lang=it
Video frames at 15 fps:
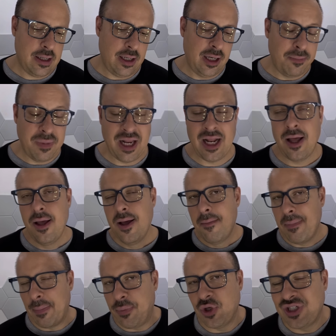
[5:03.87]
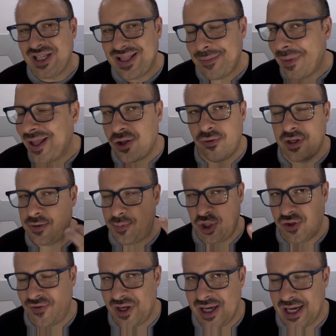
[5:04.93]
il Milan, ma più esattamente da
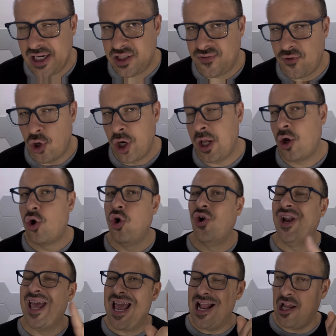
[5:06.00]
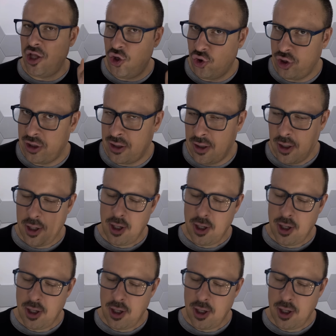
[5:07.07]
specificare Svone con Elliot,